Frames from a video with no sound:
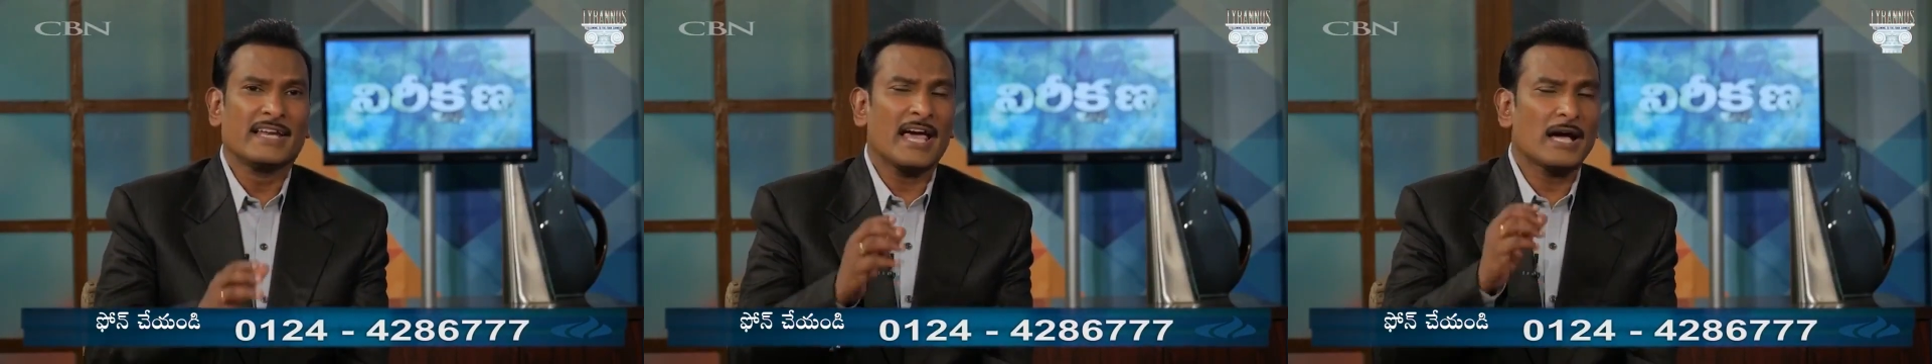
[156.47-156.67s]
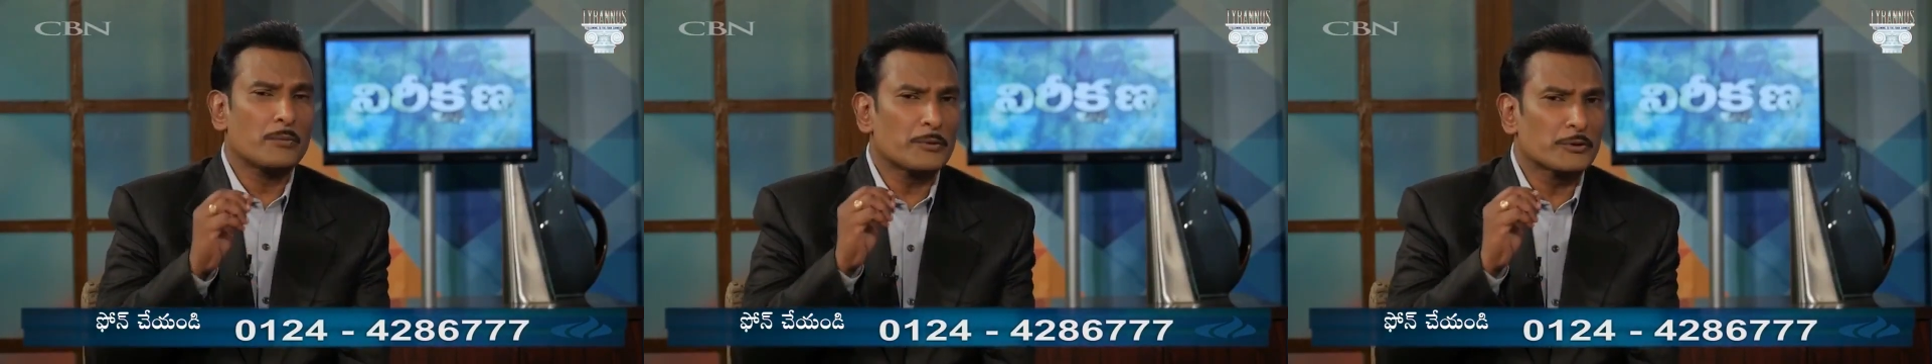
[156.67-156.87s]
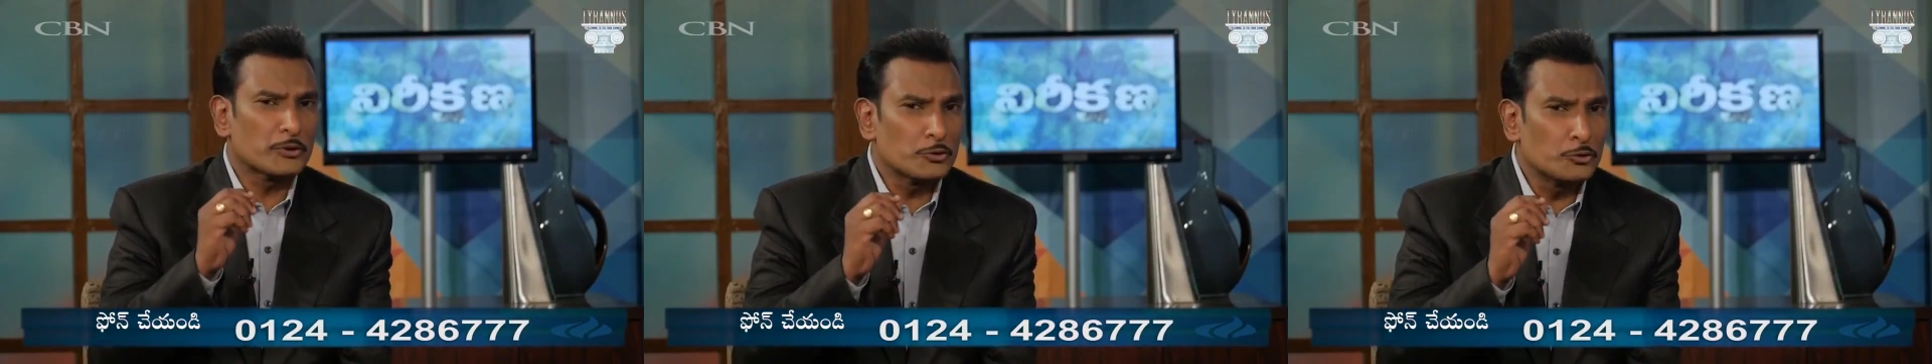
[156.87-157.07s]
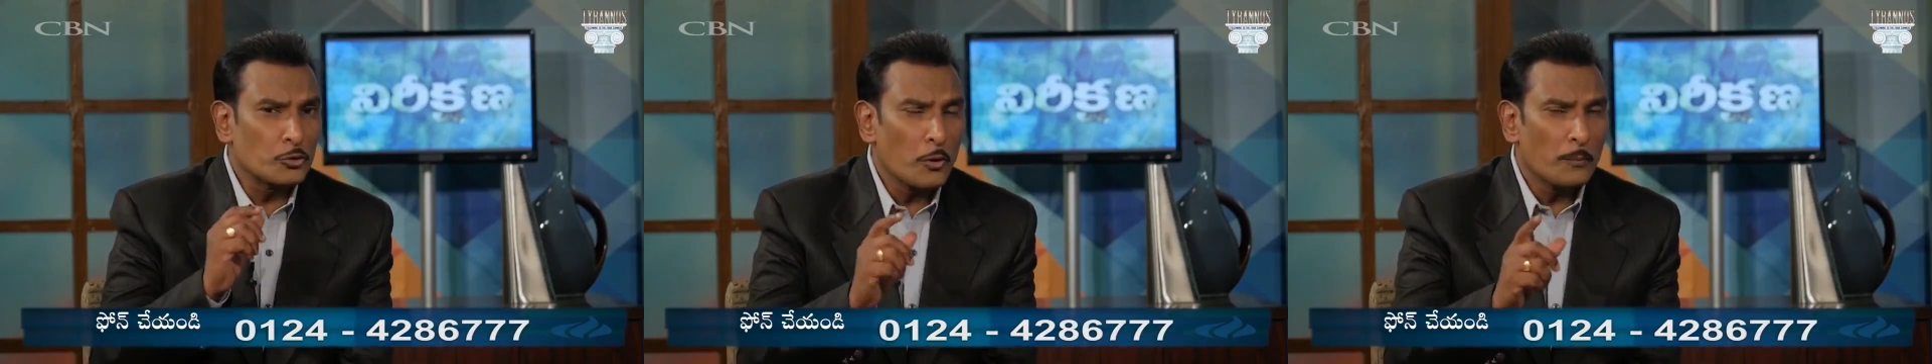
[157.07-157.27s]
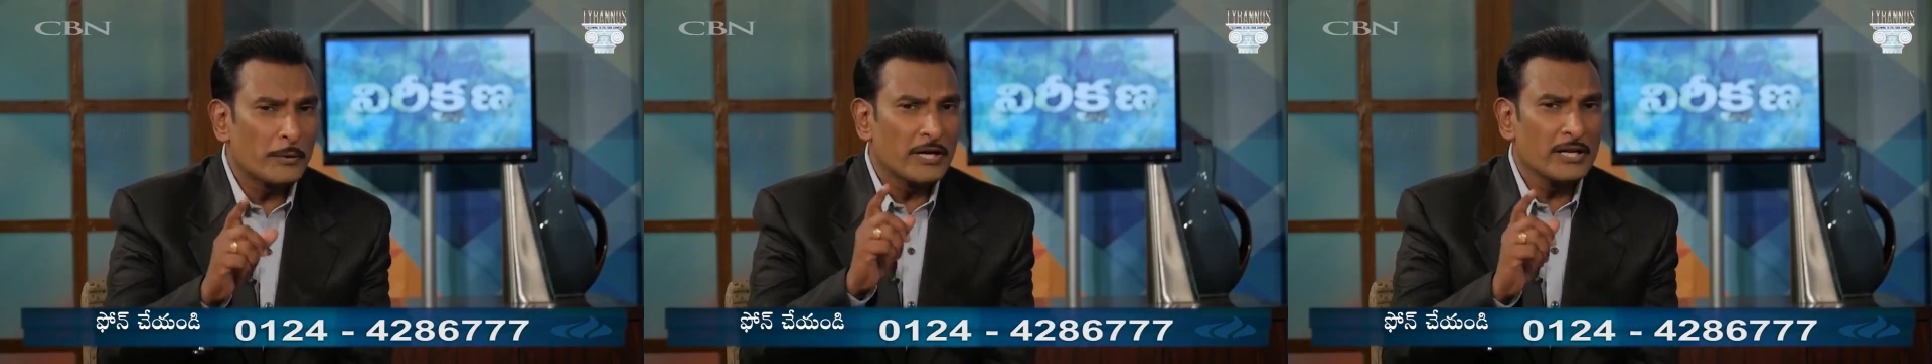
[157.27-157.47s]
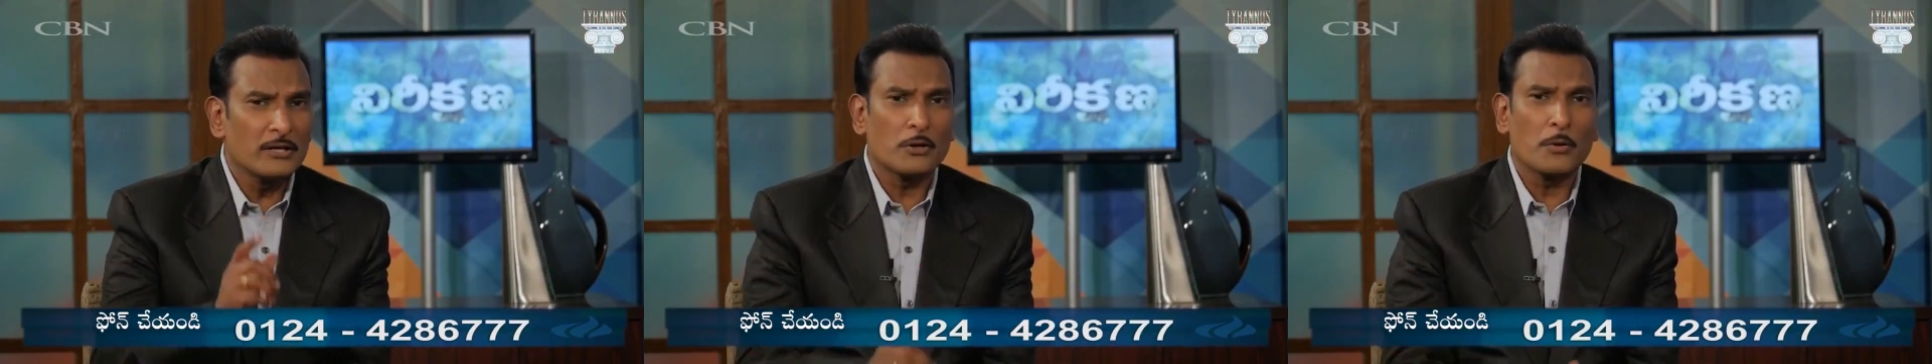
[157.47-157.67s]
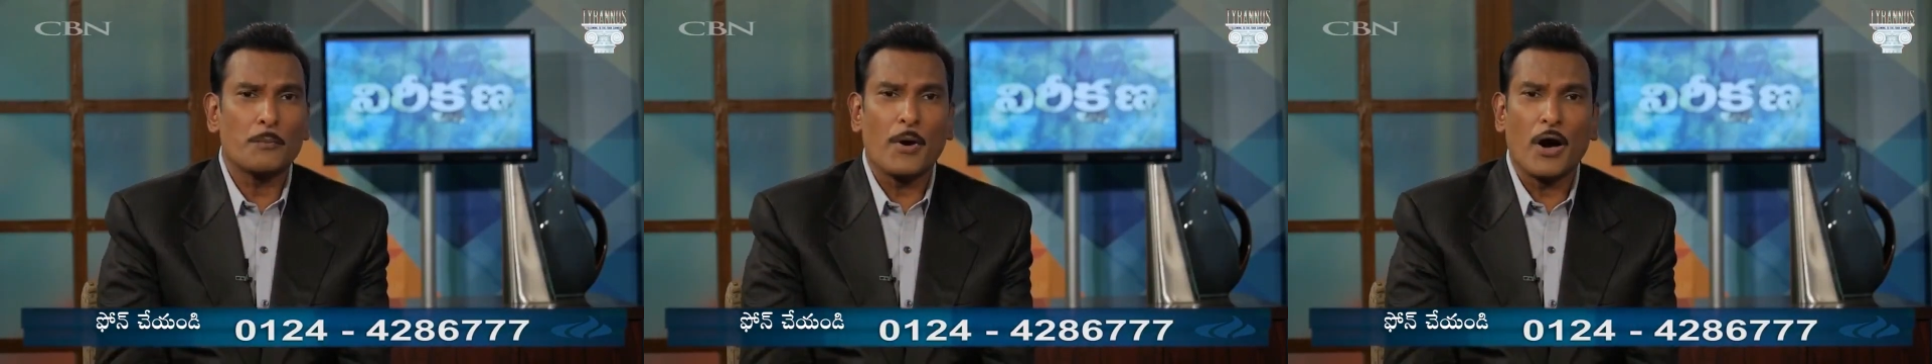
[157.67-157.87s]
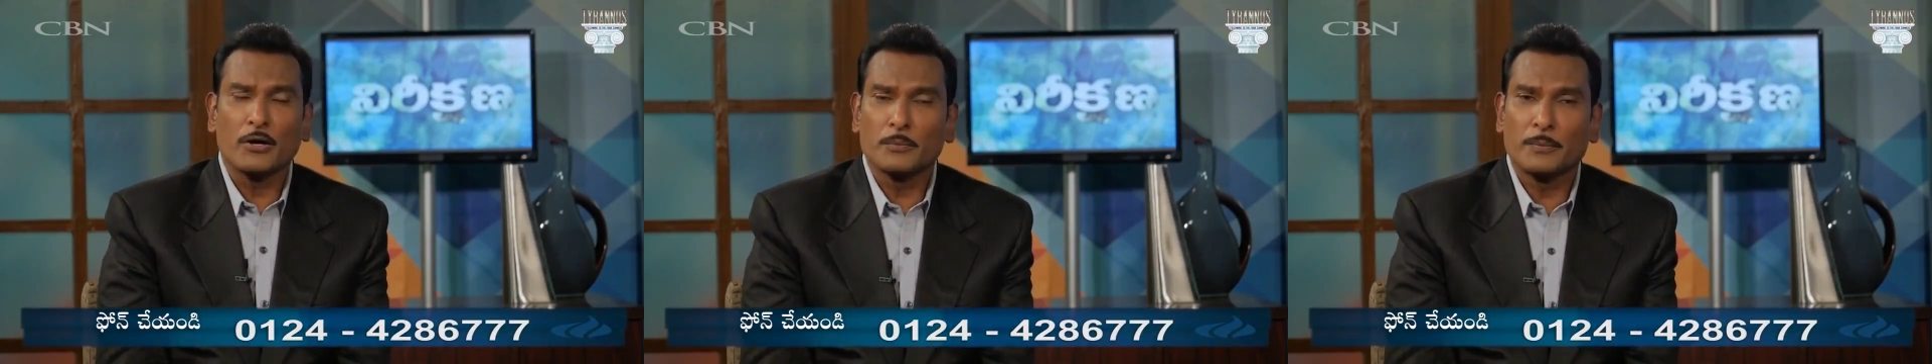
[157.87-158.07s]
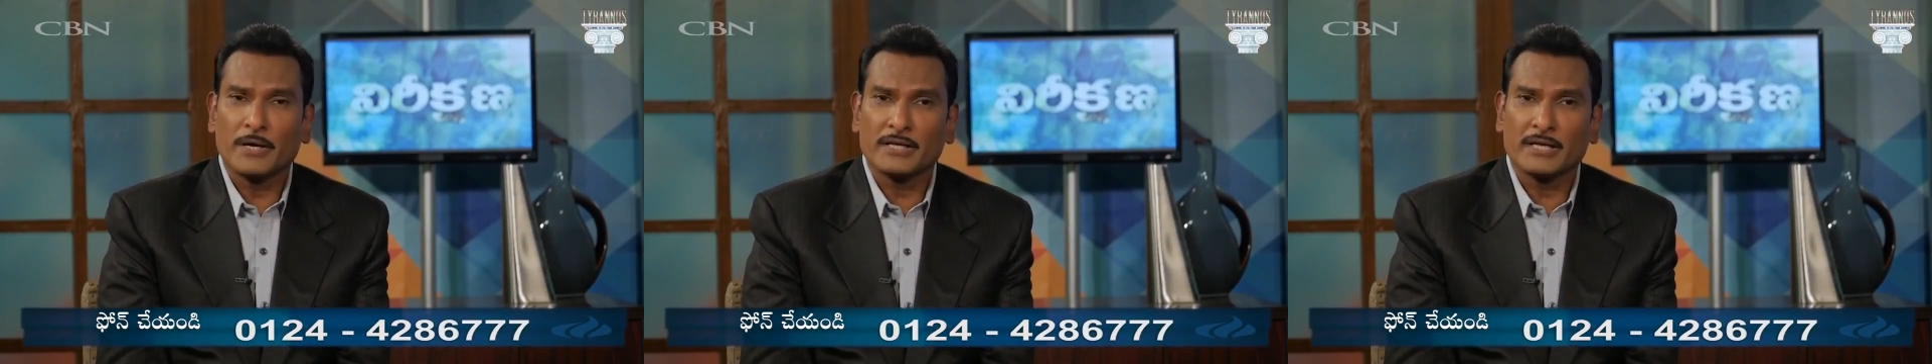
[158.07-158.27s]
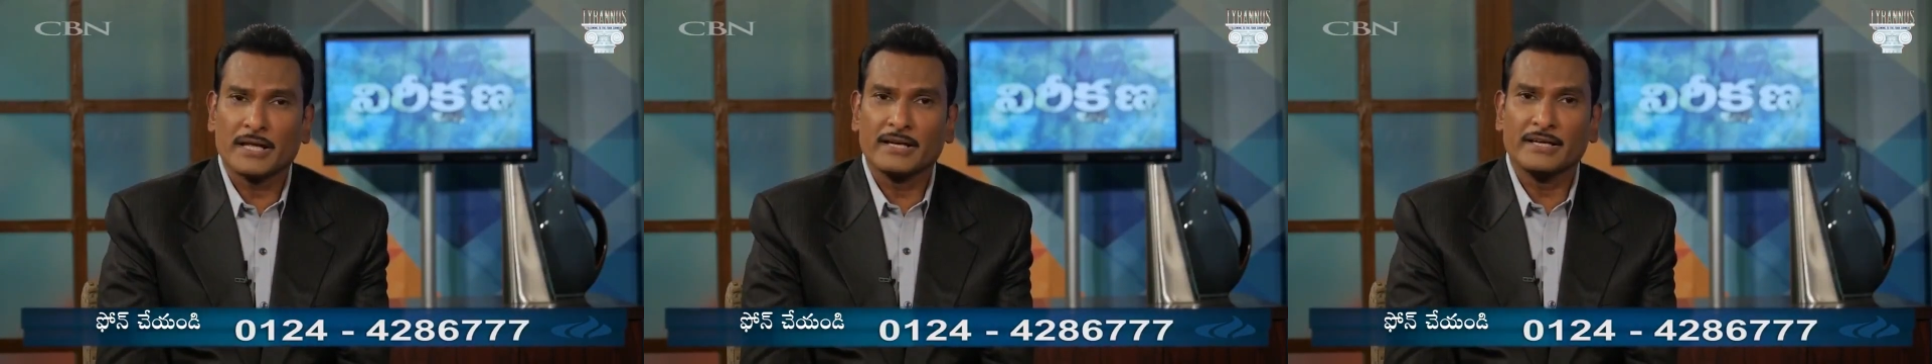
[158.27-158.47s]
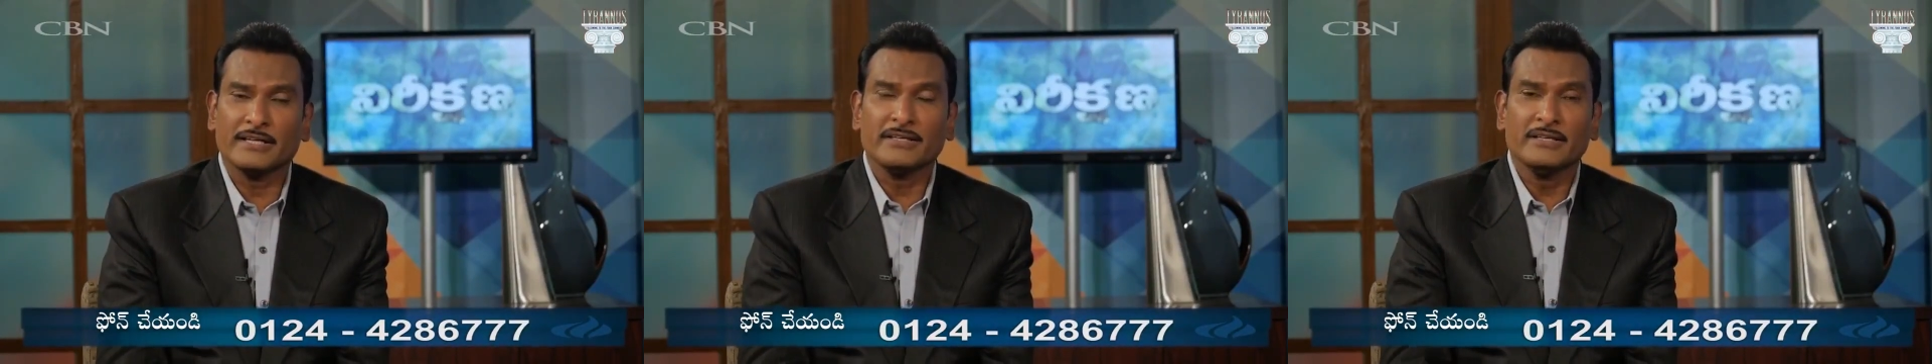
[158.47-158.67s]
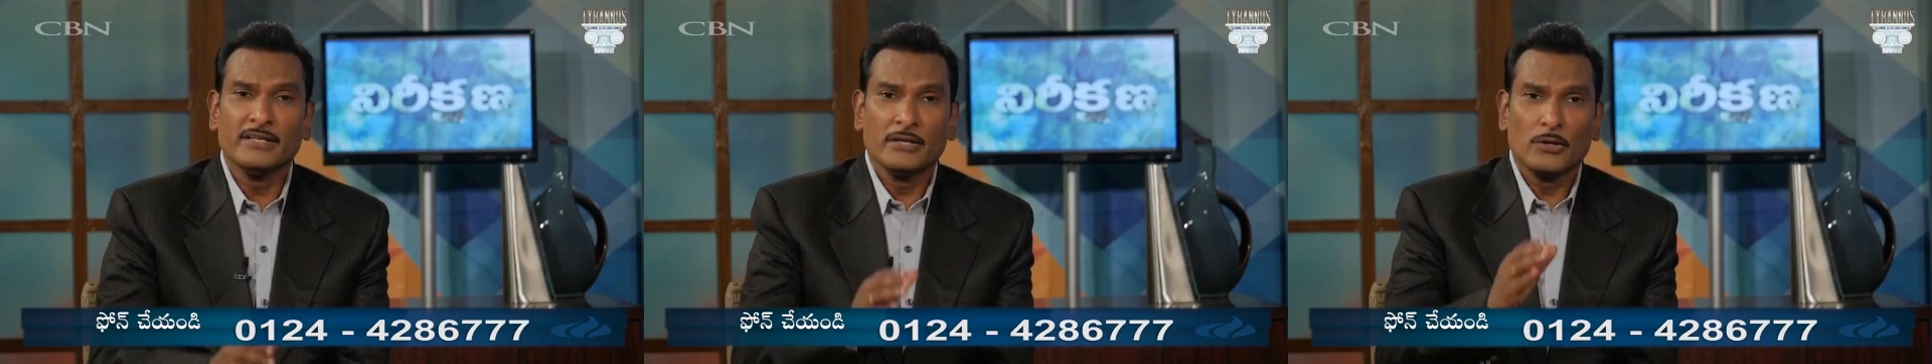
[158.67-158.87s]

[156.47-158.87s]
లేకపోతే దోపిడీలకు పాల్పడ్డారని